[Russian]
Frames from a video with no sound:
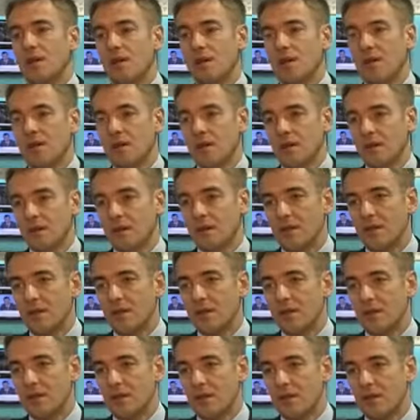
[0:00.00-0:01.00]
э,
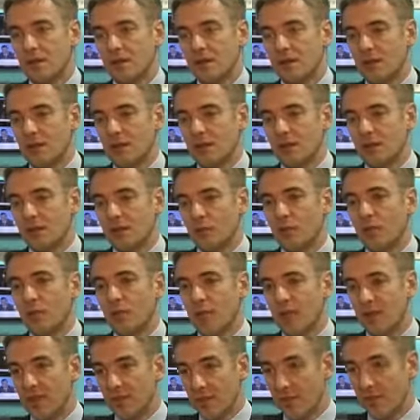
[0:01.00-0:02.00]

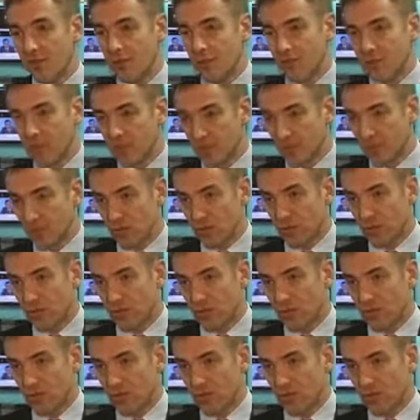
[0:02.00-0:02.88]
такое понятие, как форс-мажор.